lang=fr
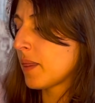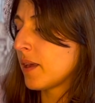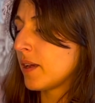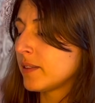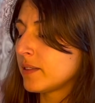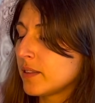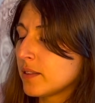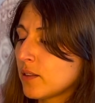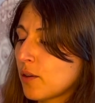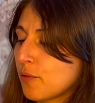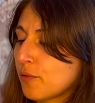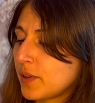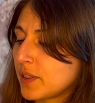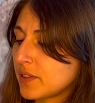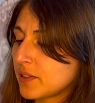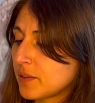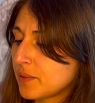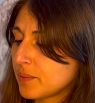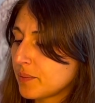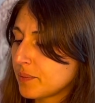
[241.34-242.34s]
C'est ça en
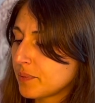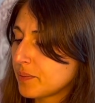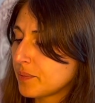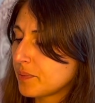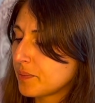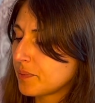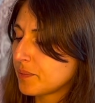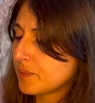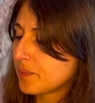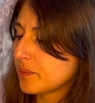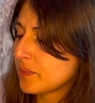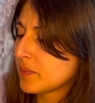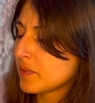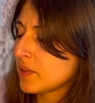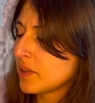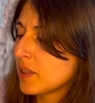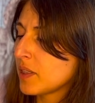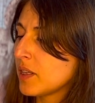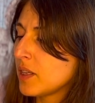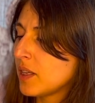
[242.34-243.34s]
fait.
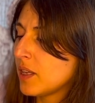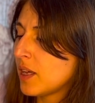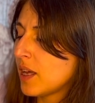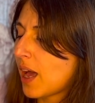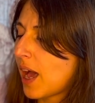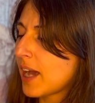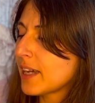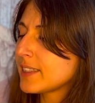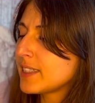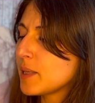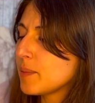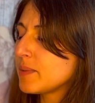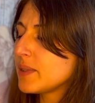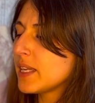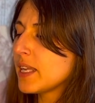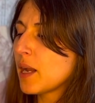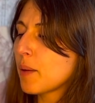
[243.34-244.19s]
Accepter